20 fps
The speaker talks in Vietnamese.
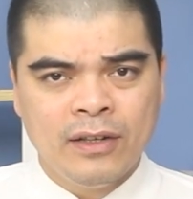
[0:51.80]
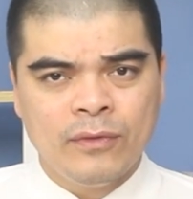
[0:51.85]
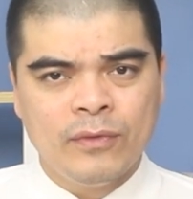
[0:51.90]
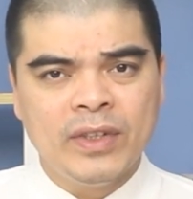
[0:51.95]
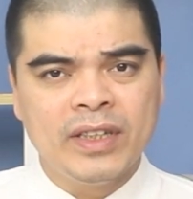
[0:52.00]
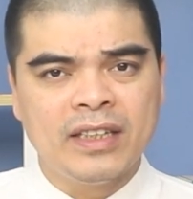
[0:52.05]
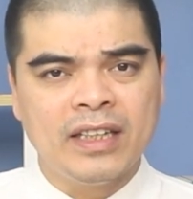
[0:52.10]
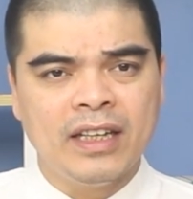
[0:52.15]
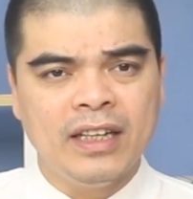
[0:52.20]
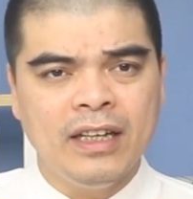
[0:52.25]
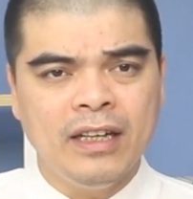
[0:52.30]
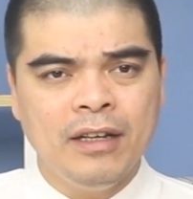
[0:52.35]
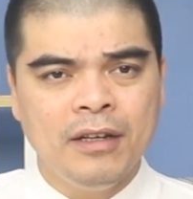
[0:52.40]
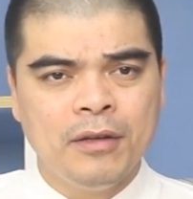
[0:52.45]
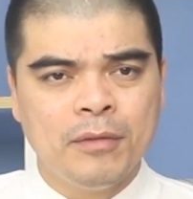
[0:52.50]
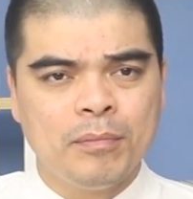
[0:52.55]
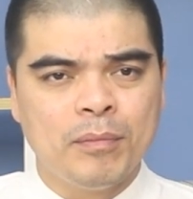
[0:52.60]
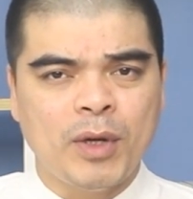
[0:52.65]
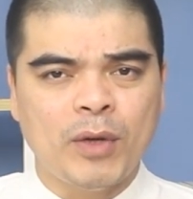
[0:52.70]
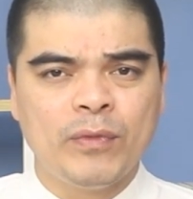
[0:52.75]
Vì thế
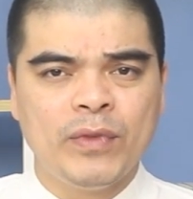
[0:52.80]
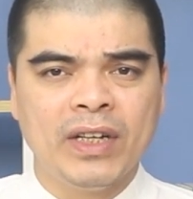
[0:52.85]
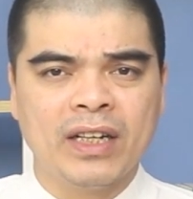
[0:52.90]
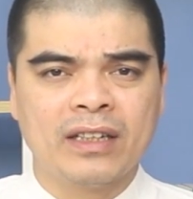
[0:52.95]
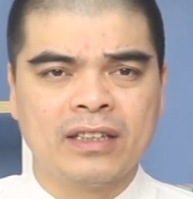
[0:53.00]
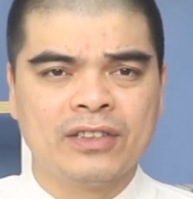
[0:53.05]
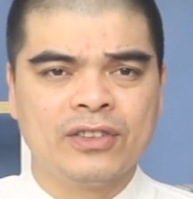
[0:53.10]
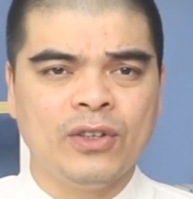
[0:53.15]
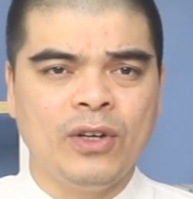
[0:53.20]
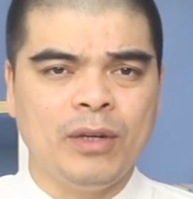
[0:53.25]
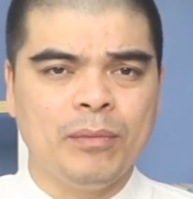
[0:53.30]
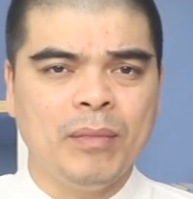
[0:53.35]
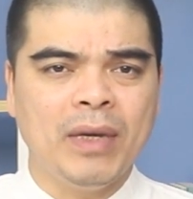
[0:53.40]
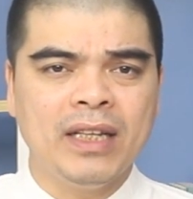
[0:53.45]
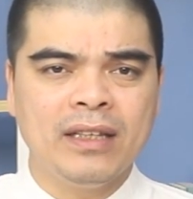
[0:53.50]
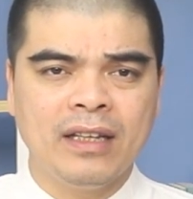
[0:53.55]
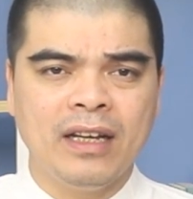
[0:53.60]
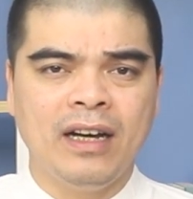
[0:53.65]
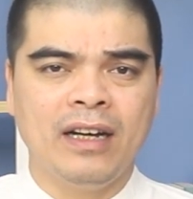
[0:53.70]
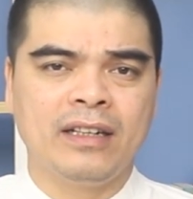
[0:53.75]
mà việc dọn
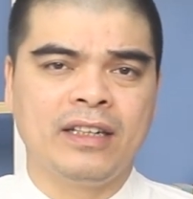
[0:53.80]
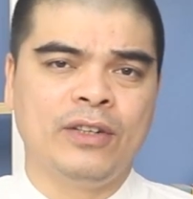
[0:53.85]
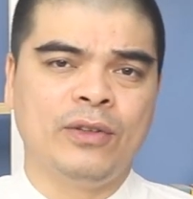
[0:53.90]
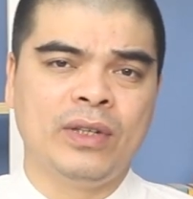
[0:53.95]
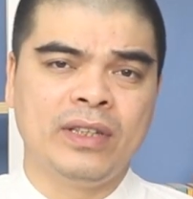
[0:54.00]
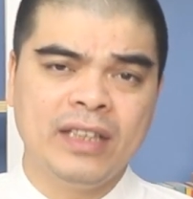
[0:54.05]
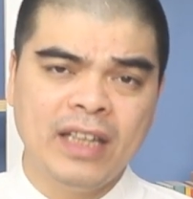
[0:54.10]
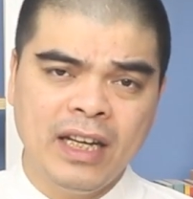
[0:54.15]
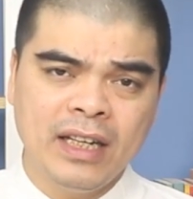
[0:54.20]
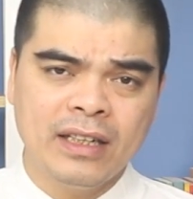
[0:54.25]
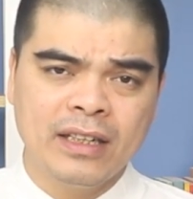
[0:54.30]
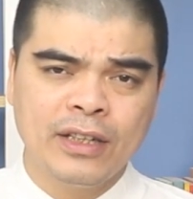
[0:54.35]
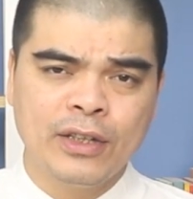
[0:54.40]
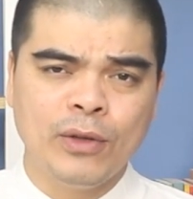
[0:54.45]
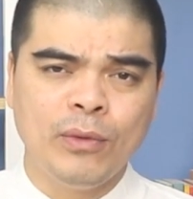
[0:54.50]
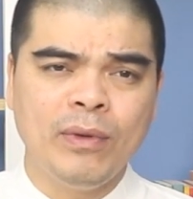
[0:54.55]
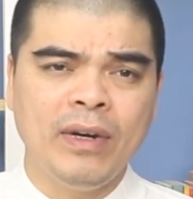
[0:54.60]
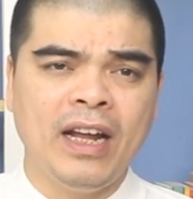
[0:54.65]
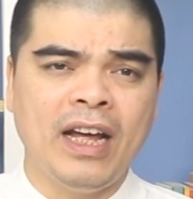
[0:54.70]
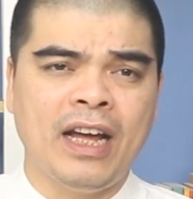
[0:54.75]
bàn thờ để đón Tết
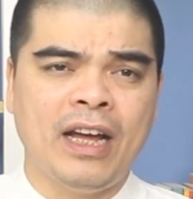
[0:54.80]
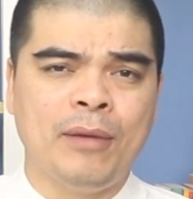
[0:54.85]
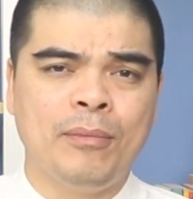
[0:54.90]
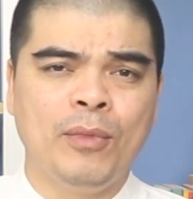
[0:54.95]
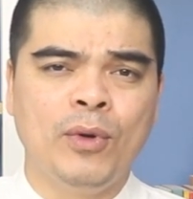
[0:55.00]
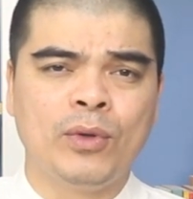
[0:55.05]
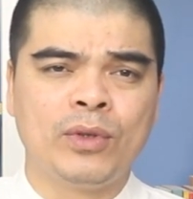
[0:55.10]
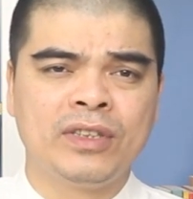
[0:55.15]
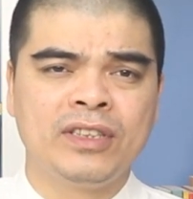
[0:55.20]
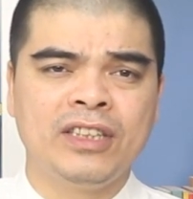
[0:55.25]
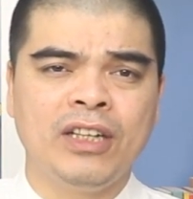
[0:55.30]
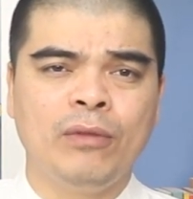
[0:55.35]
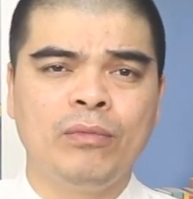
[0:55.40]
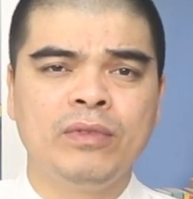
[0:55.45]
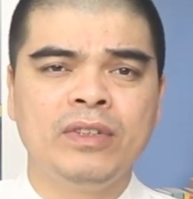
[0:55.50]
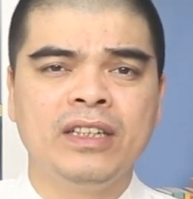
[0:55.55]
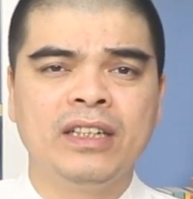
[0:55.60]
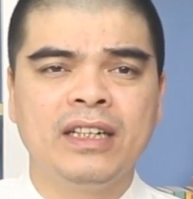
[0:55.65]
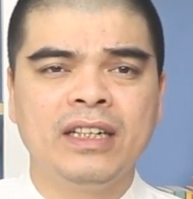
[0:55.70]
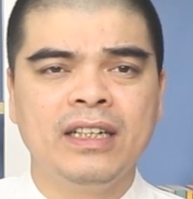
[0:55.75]
cũng là một
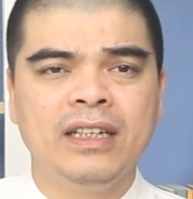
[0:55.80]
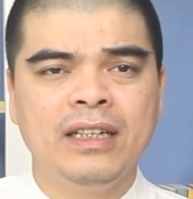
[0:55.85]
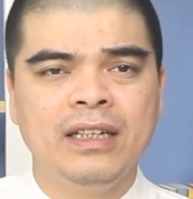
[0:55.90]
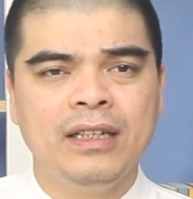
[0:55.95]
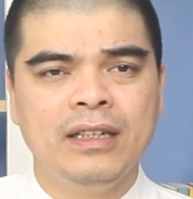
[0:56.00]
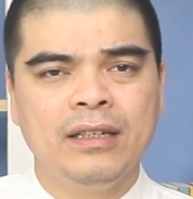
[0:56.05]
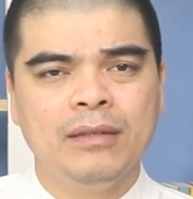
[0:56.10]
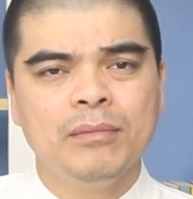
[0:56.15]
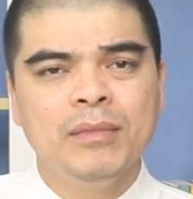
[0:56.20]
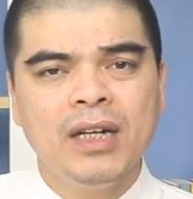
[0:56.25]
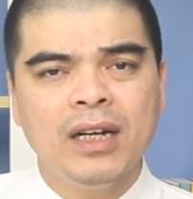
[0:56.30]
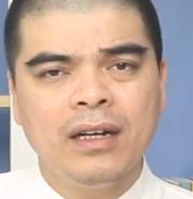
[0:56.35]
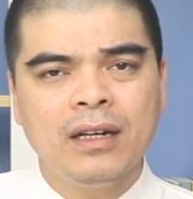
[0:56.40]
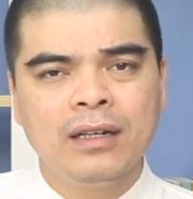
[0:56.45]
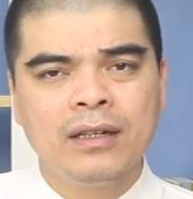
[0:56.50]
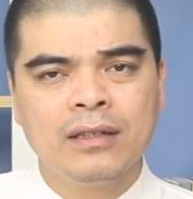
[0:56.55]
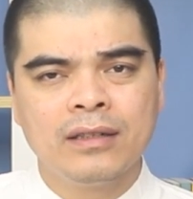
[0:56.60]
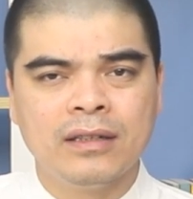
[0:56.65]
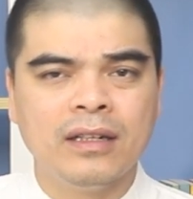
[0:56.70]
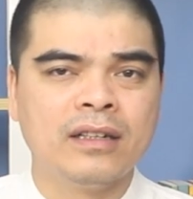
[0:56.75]
trong những cái bước
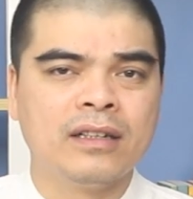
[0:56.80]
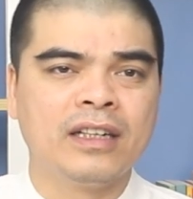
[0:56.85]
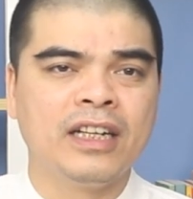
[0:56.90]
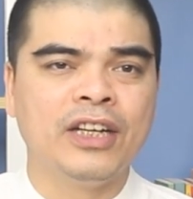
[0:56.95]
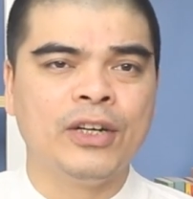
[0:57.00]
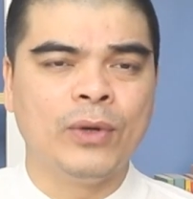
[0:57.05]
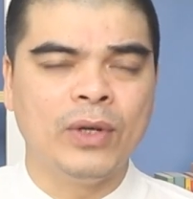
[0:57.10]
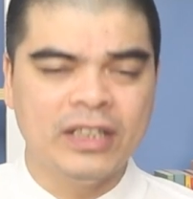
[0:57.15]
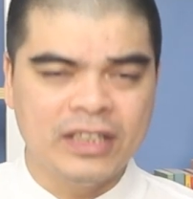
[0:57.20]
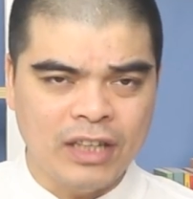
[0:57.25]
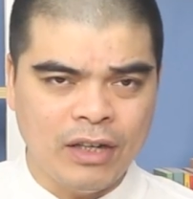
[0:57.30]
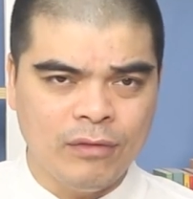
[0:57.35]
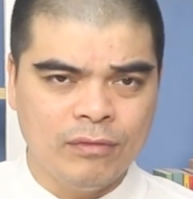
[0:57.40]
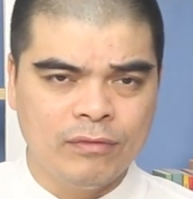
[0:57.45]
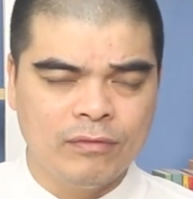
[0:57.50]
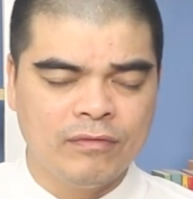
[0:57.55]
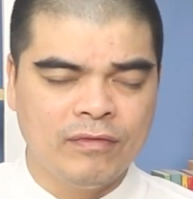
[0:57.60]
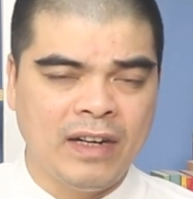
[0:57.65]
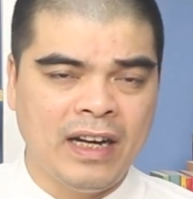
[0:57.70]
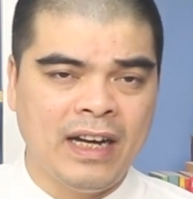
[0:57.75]
cực kỳ quan trọng
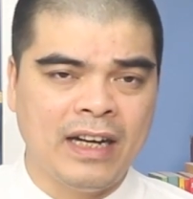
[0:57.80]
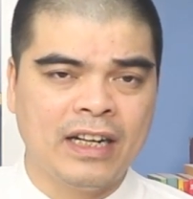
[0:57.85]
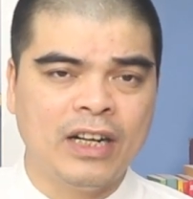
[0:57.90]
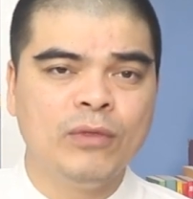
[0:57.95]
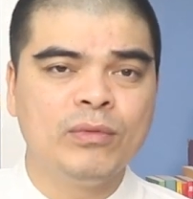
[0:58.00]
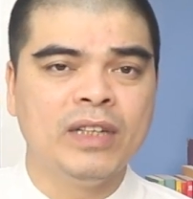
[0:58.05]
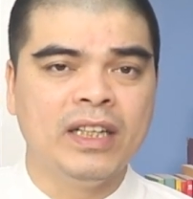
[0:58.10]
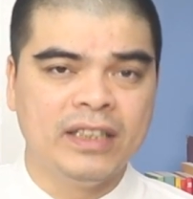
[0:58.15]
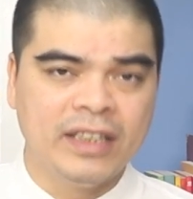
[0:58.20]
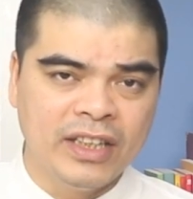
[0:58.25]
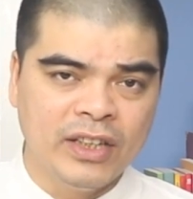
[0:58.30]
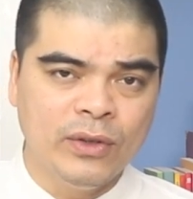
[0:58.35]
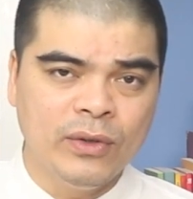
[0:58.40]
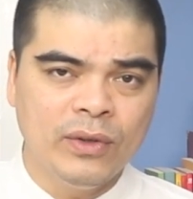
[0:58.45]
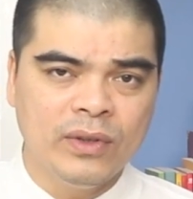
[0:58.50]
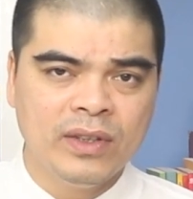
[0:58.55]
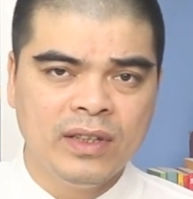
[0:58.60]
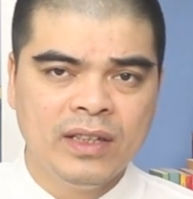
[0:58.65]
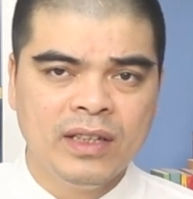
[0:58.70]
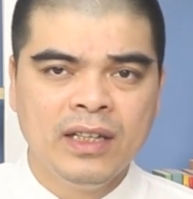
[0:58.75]
và không thể
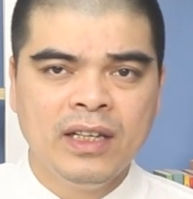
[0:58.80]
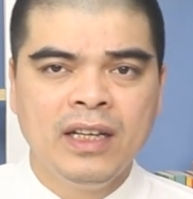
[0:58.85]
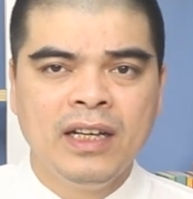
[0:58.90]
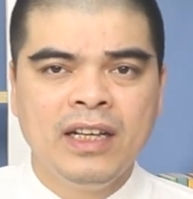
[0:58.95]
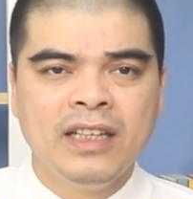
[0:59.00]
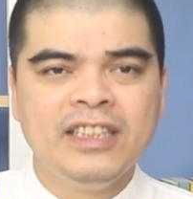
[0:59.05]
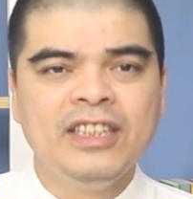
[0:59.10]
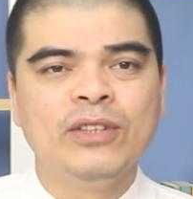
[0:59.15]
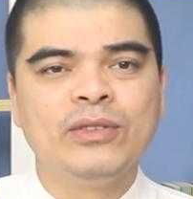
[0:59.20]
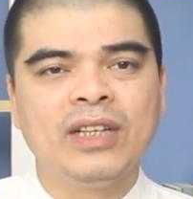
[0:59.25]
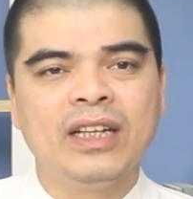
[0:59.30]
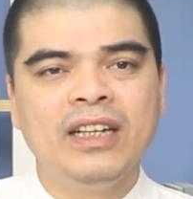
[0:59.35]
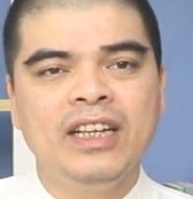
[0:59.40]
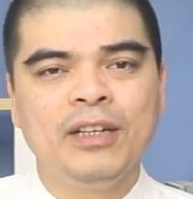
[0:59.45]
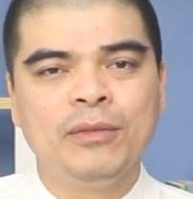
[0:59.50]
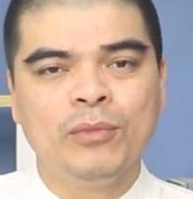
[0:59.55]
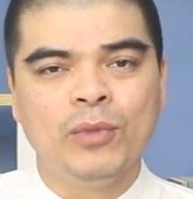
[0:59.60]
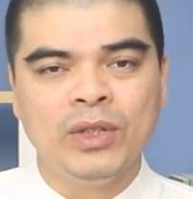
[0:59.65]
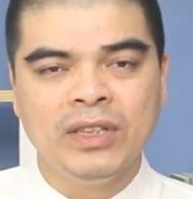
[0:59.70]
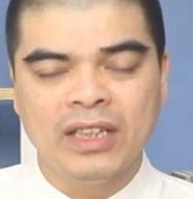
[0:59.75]
thiếu. Nhiều gia
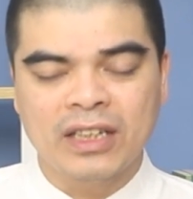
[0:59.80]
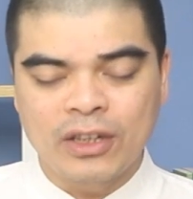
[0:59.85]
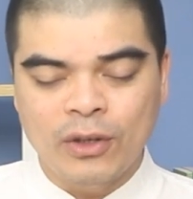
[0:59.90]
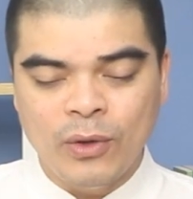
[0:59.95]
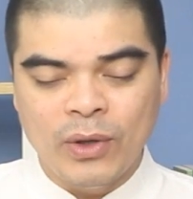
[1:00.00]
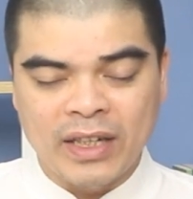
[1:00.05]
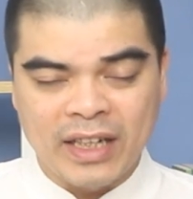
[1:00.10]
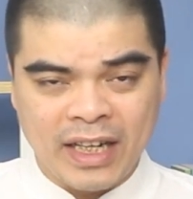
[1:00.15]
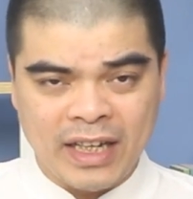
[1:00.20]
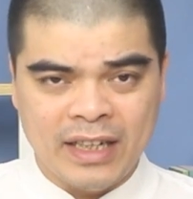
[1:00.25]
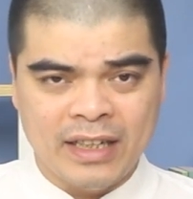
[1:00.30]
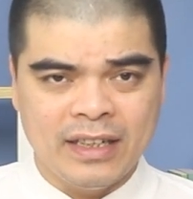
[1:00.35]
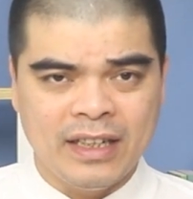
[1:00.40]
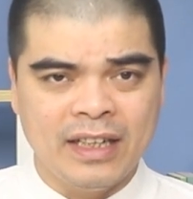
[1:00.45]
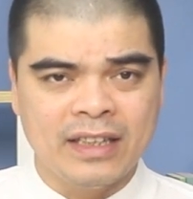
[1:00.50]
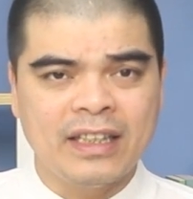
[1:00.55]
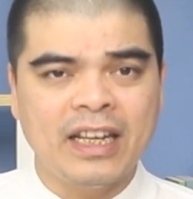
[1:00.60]
đình muốn nhân cơ hội này để